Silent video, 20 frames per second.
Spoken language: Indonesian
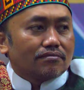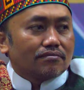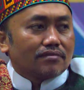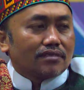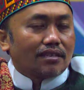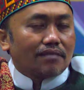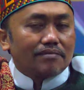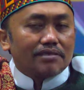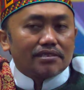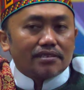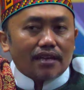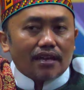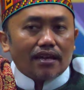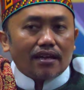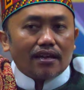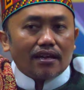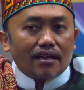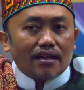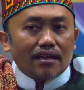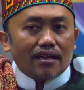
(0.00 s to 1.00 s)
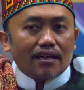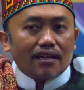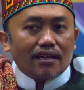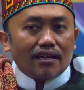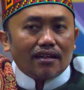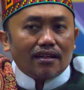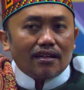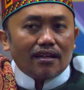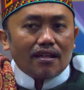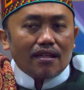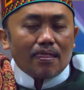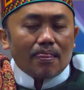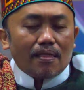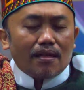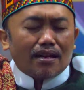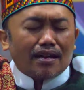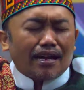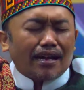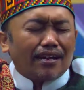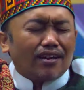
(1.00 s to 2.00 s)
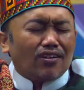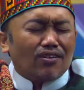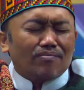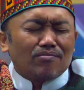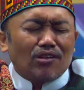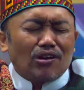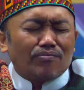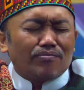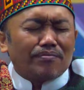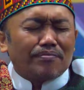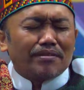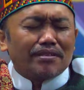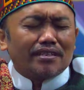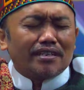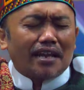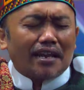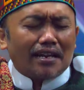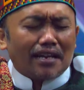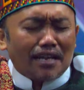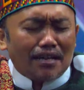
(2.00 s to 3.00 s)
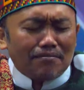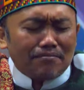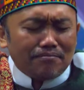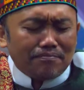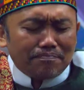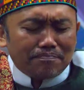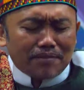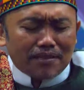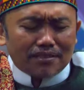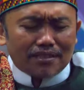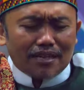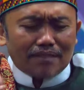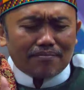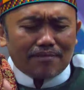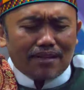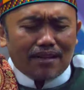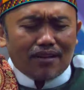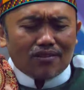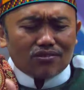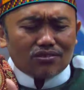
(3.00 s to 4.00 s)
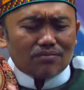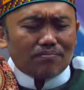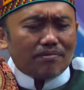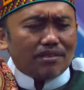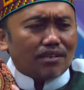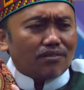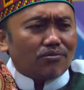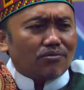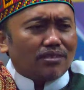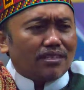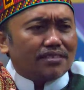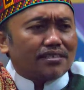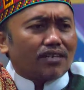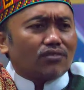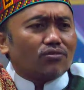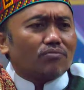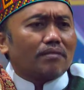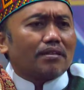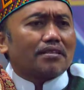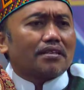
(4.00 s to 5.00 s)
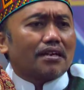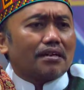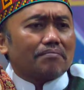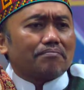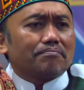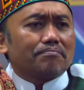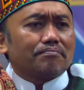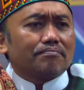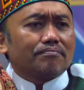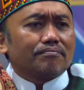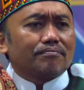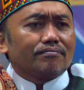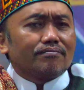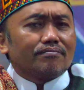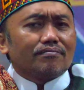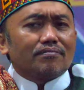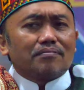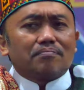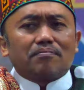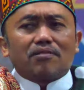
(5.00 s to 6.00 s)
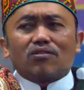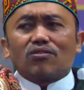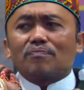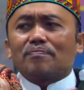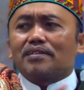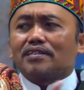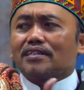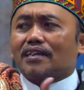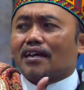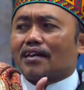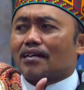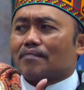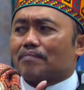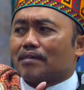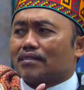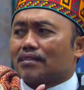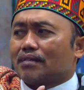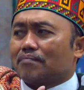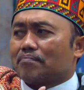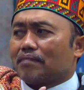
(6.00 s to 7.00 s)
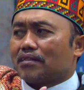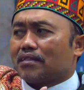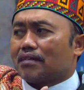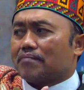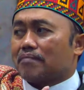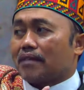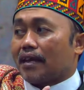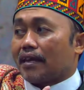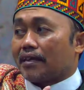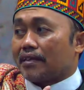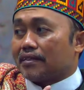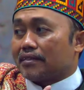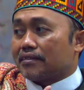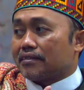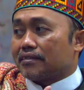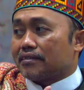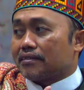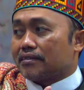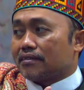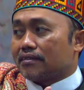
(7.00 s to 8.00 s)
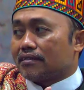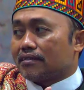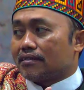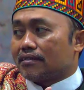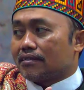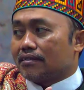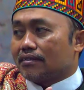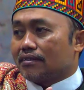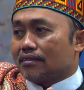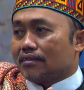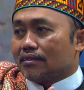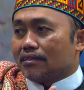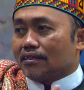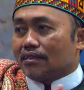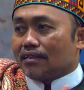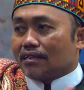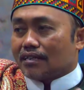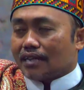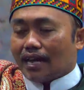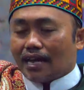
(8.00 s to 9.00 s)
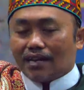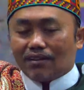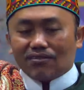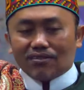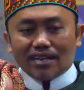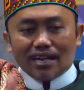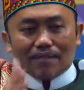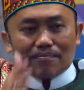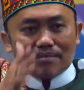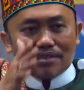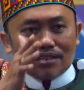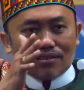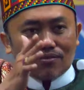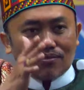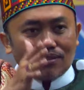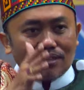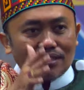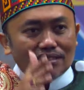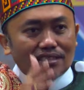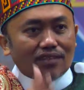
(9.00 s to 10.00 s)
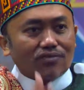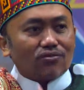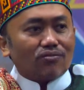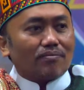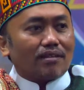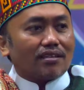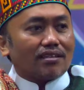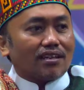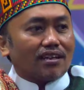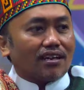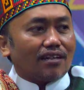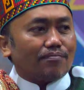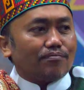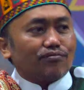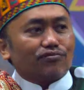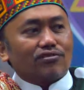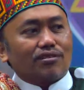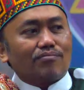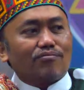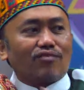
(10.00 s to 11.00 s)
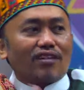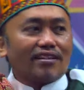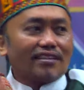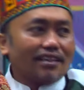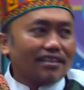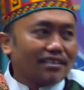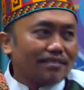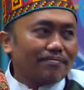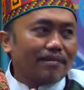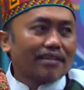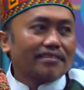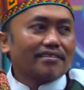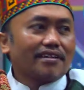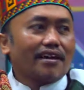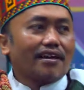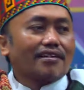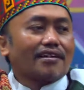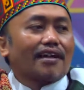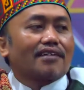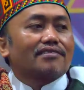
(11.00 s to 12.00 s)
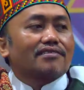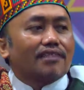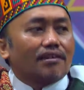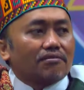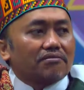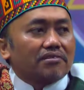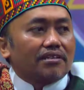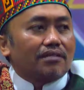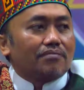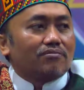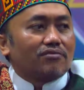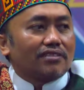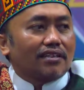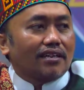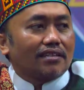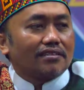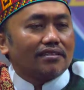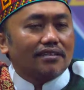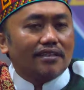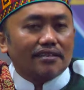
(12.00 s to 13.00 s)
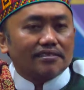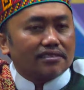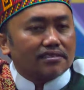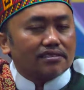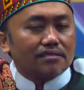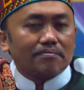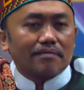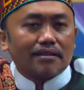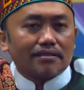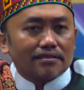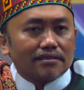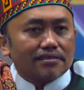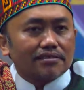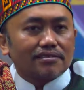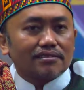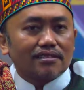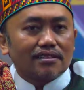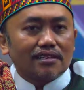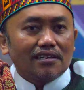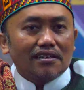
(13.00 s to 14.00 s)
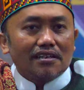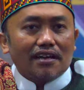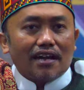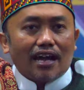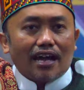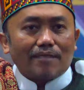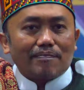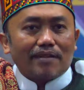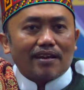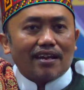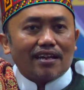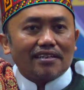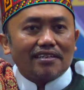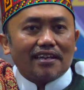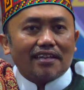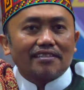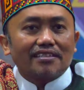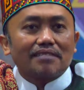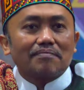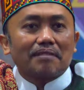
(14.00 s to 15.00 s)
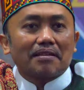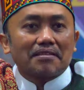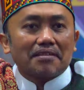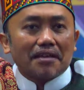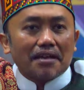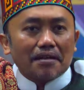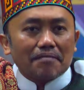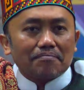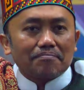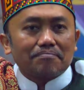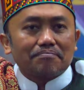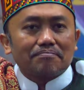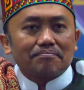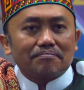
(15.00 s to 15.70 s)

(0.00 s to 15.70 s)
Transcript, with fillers: Gak bisa. Kalau mau mendalam pertama harus menekuni satu madhab baru pindah ke madhab-madhab lain. Kalau gak menekuni satu madhab semuanya dibaca kacau ilmunya tidak sistematis apalagi anti madhab.